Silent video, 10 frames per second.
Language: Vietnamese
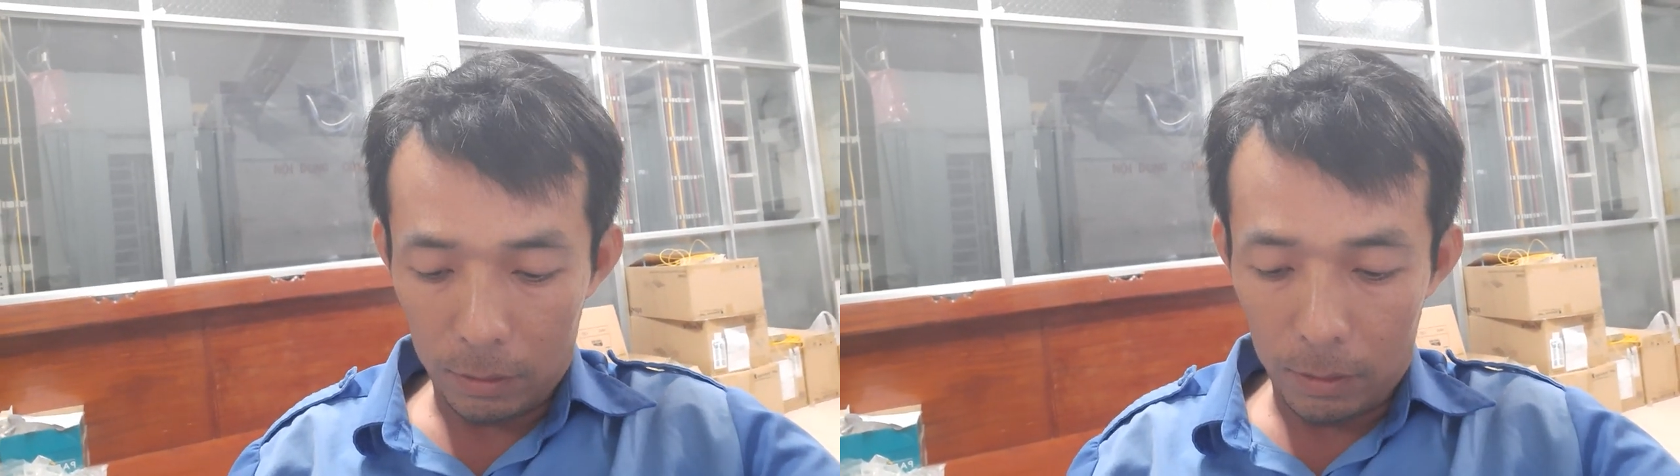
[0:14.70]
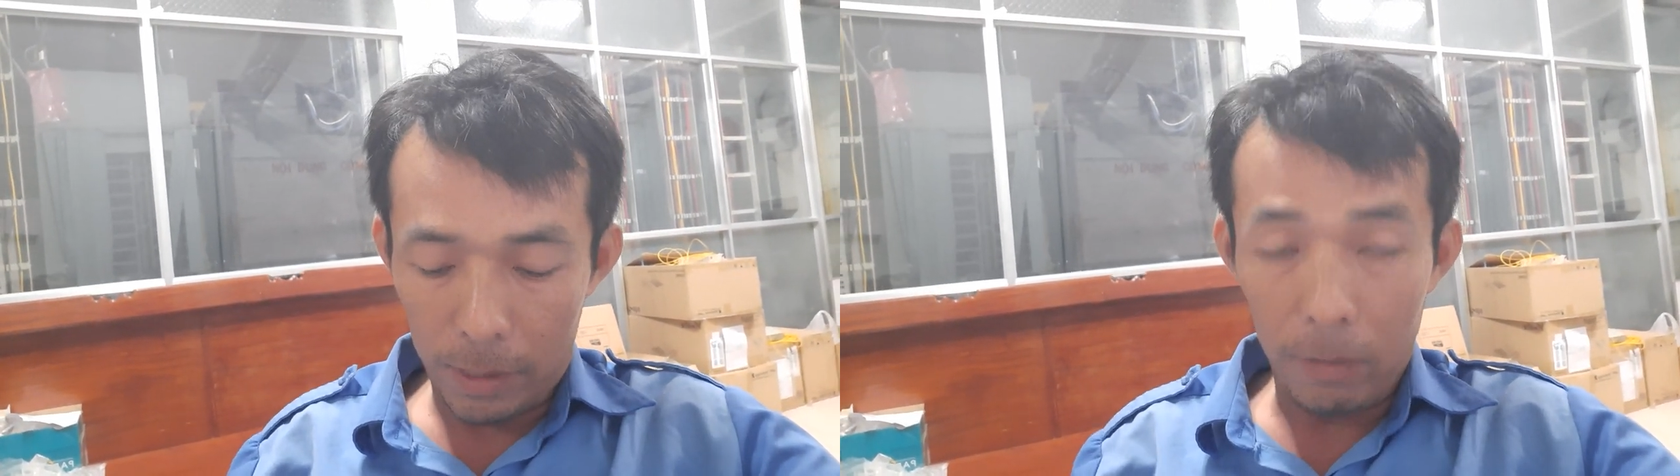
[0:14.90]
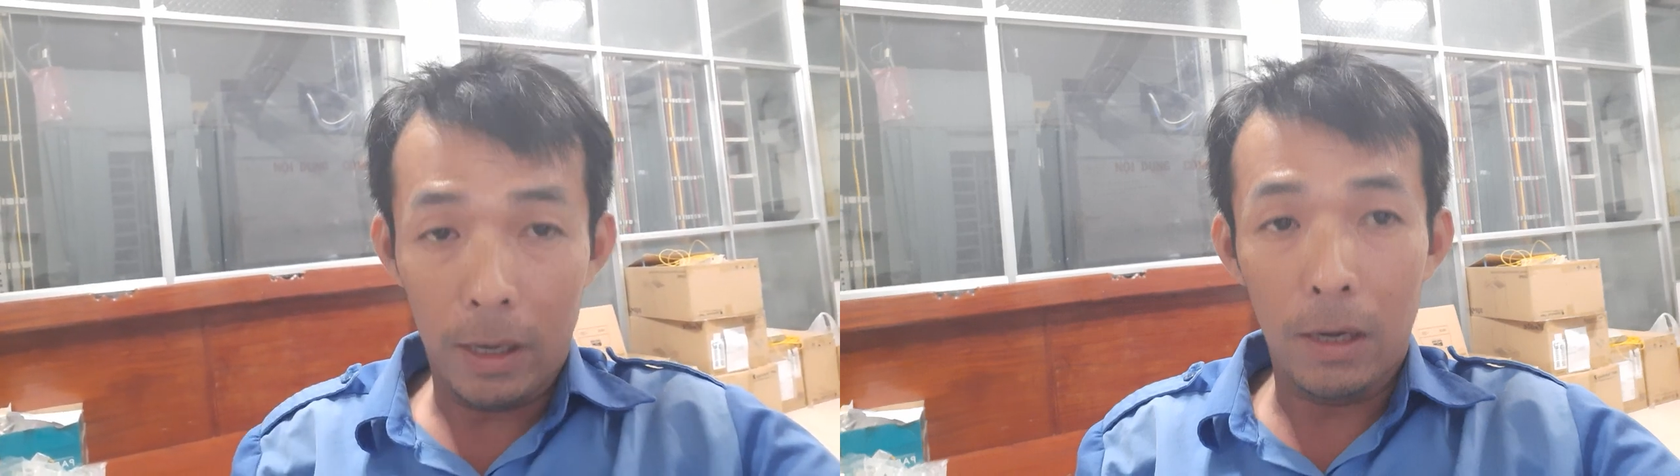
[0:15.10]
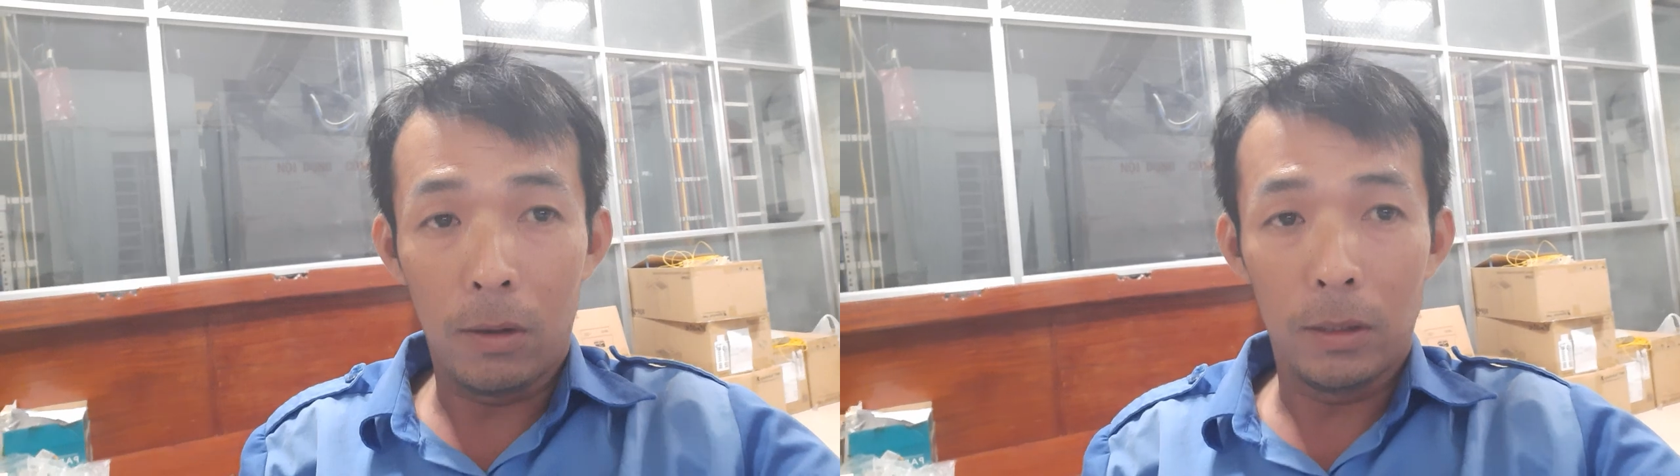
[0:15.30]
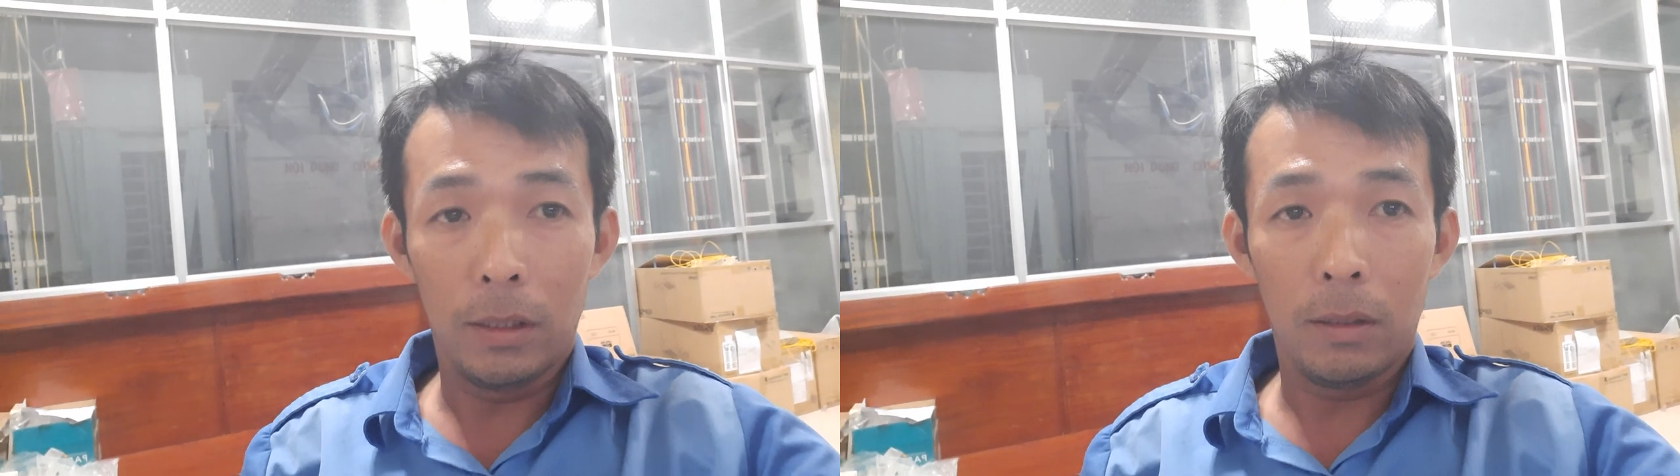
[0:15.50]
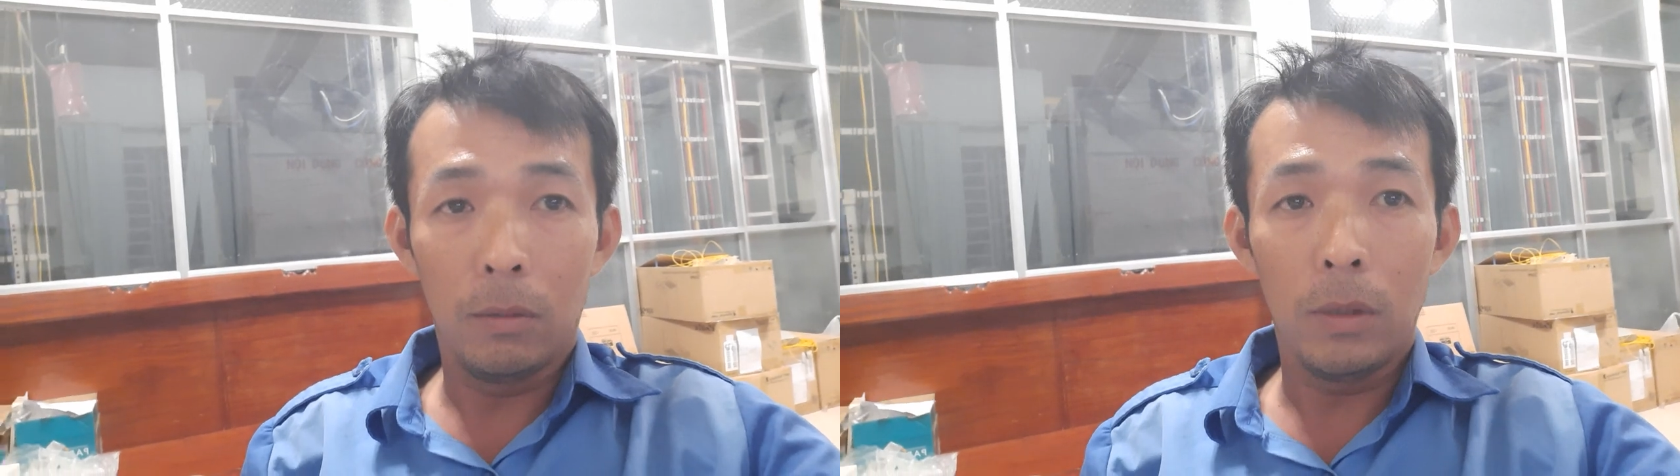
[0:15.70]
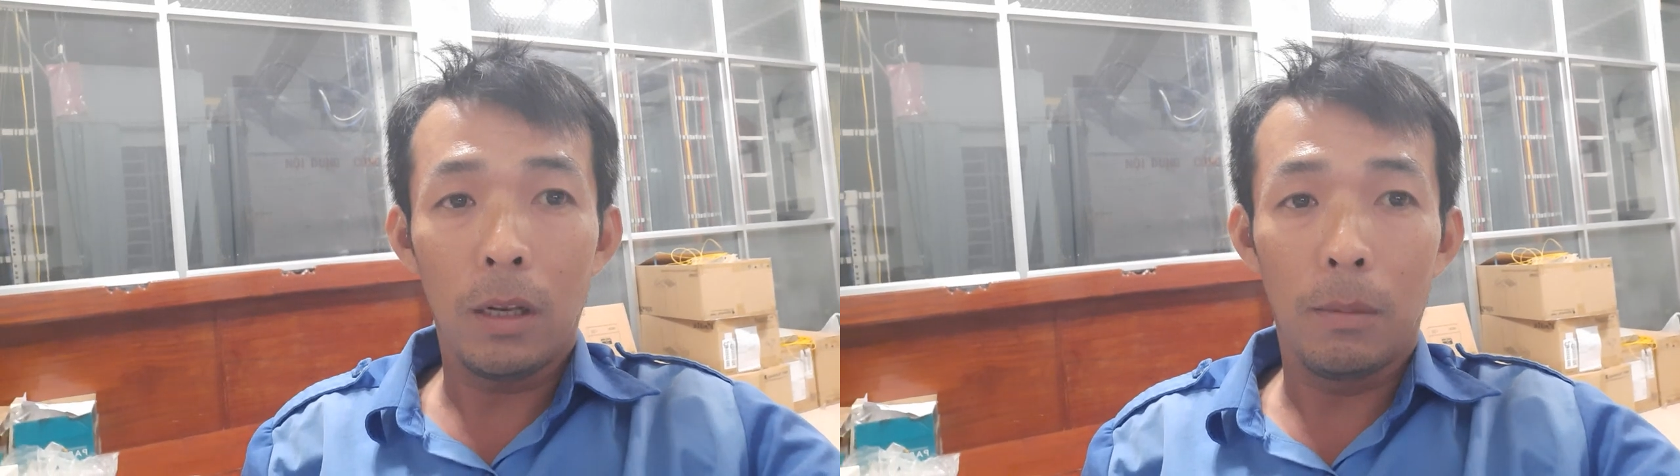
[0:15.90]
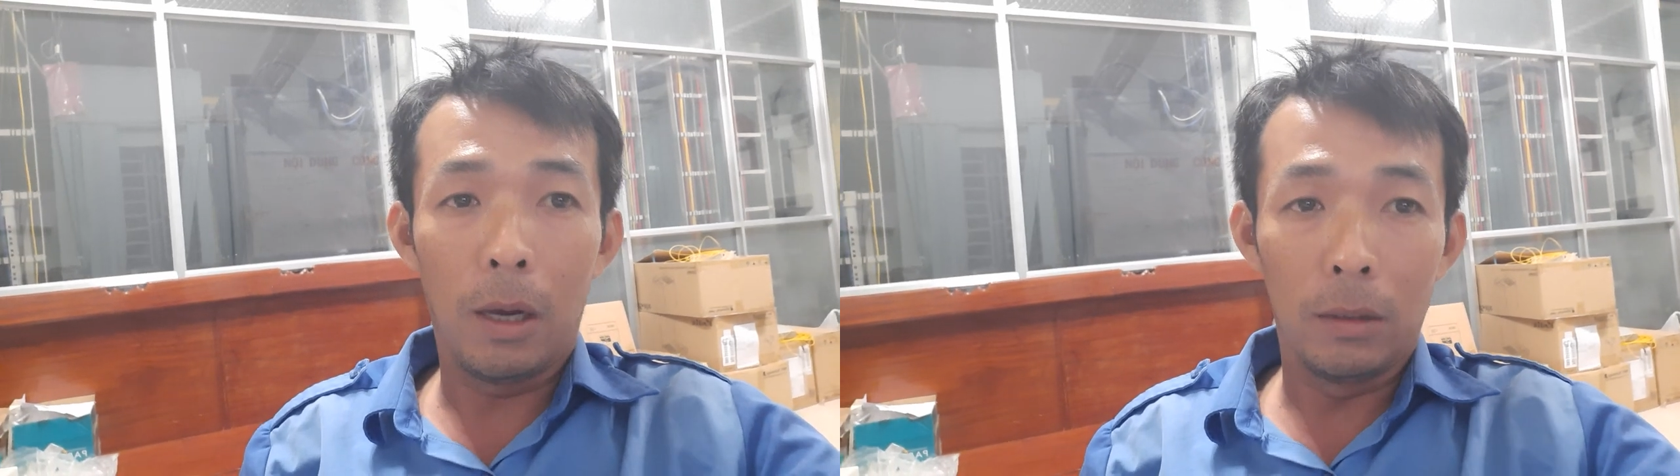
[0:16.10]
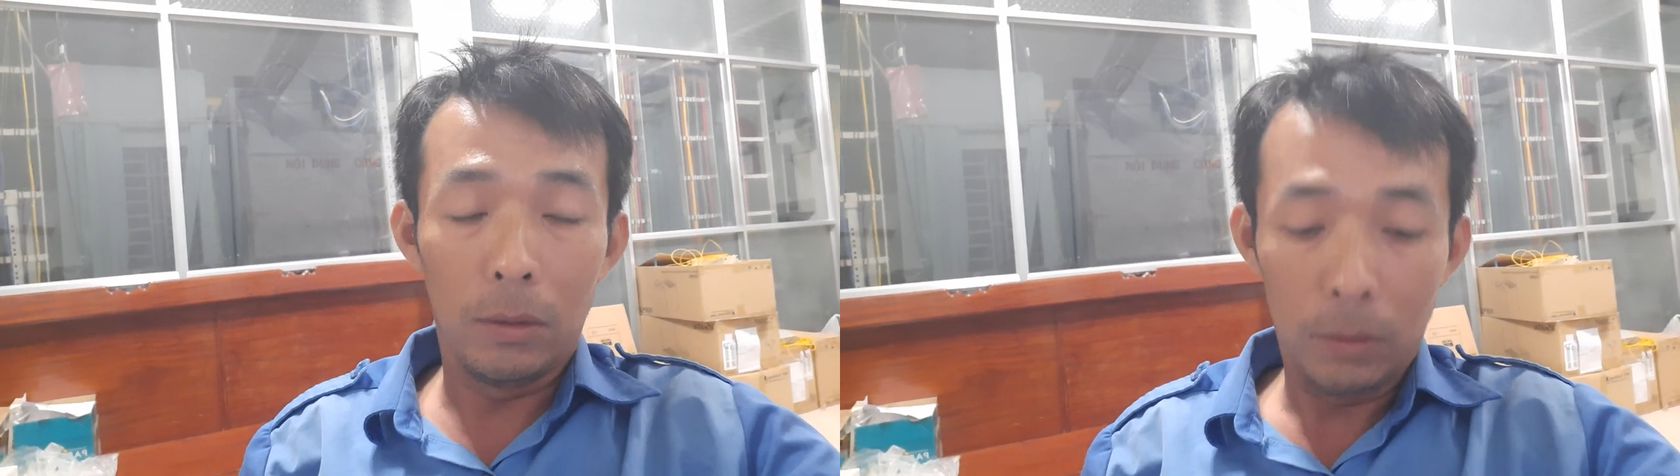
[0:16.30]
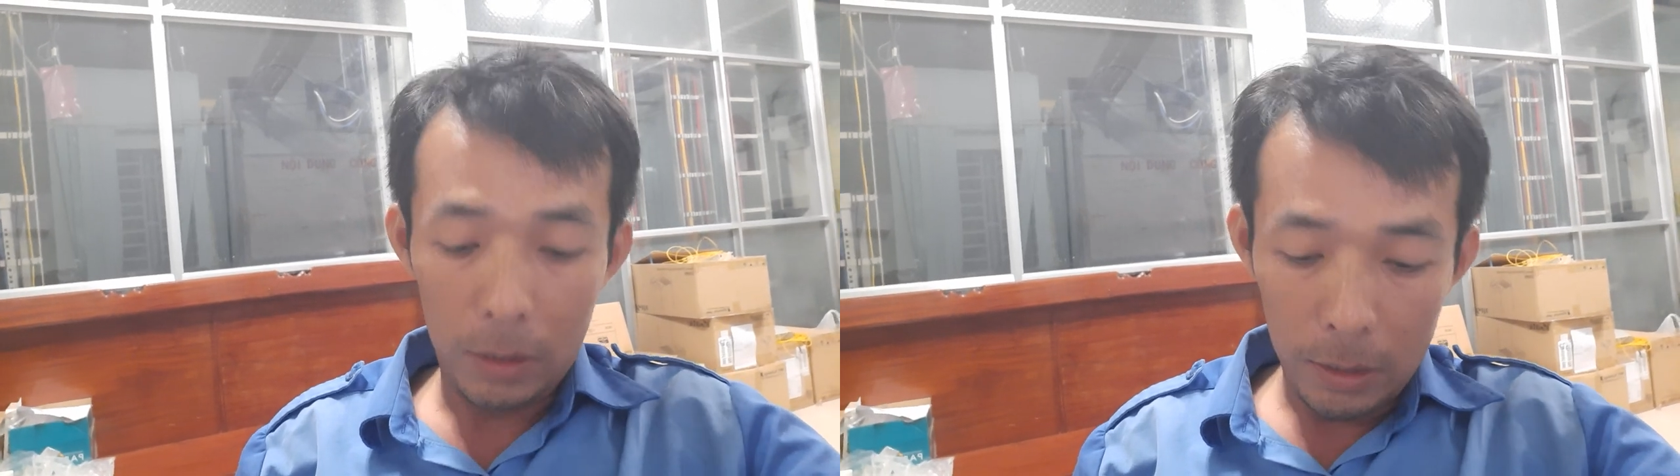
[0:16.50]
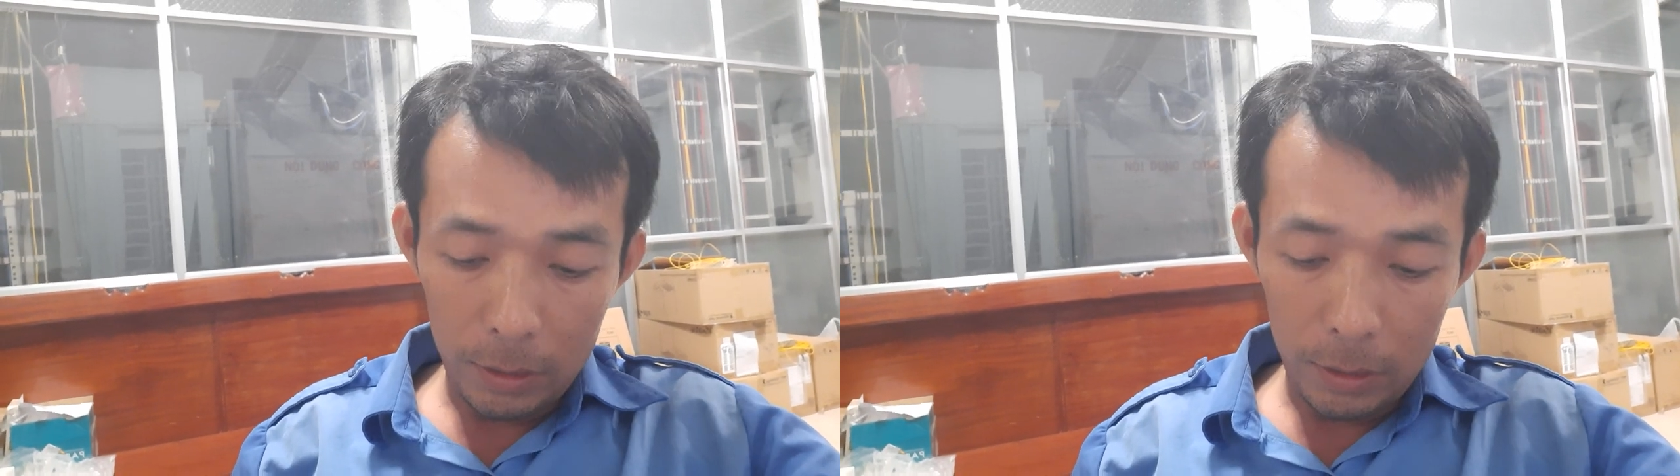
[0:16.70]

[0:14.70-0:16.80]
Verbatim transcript: Gmail lại rồi cũng rất là mừng luôn